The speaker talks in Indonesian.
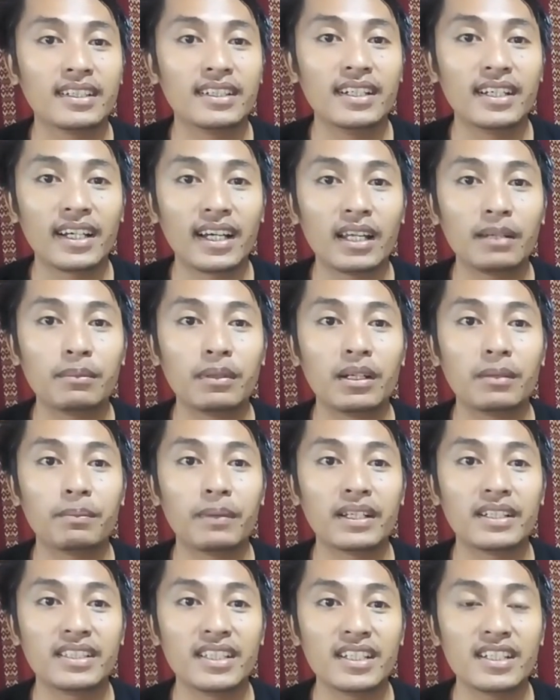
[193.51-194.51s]
dengan
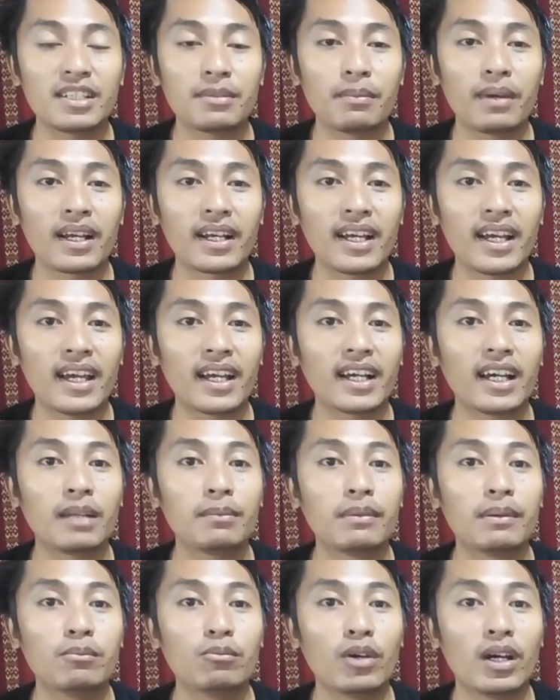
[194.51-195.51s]
melipat jeans maka
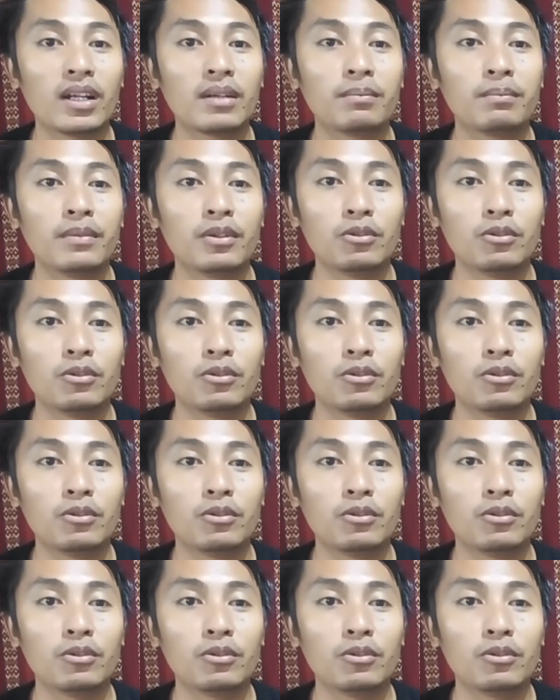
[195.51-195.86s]
akan membuat